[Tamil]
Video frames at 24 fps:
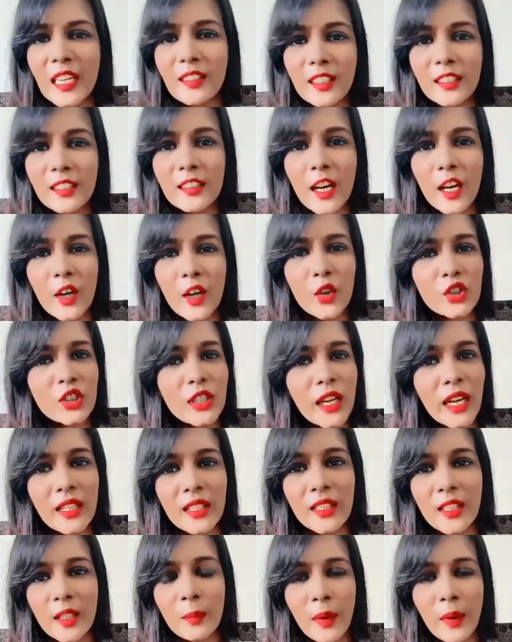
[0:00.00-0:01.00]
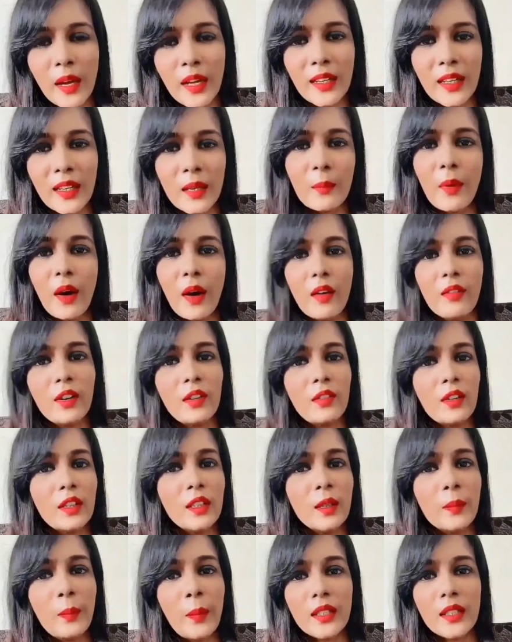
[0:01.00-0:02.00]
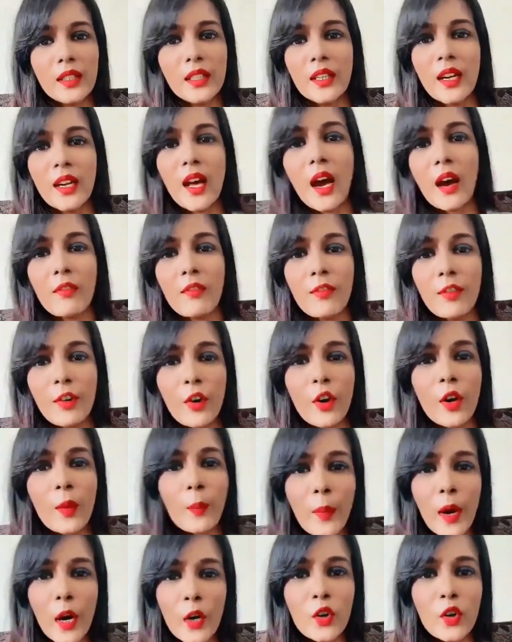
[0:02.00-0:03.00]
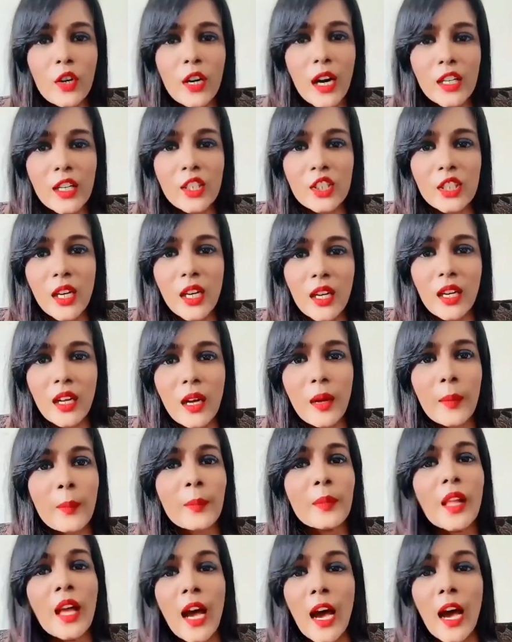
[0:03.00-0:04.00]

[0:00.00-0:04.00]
ஹீஸ் அ தரோ ஜென்டில்மேன் இப்போ அவர் வந்து பாத்தீங்கன்னா அவரோட படம் நடிச்சாரா